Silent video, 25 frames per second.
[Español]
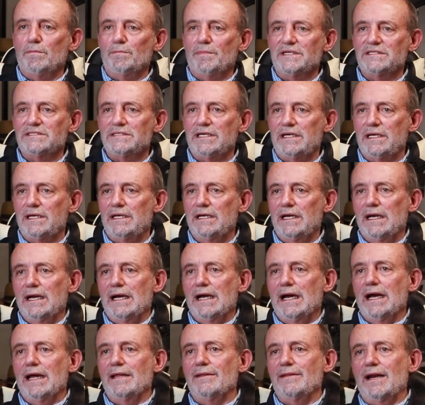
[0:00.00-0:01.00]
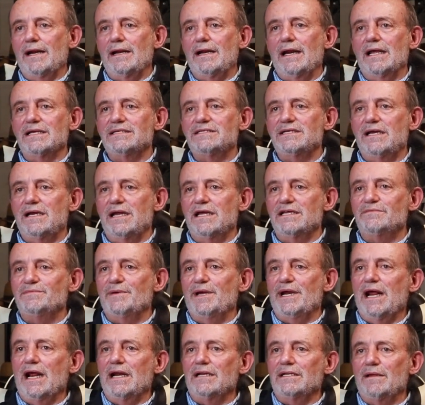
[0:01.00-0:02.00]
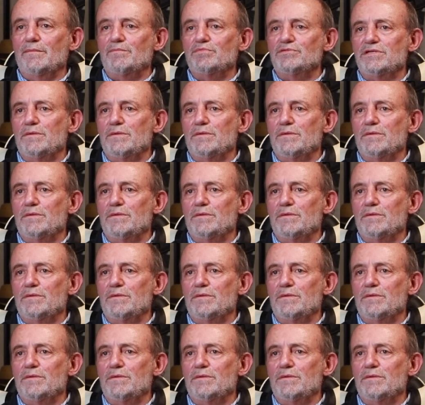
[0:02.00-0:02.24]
empecé a dar clase en la Esmeralda,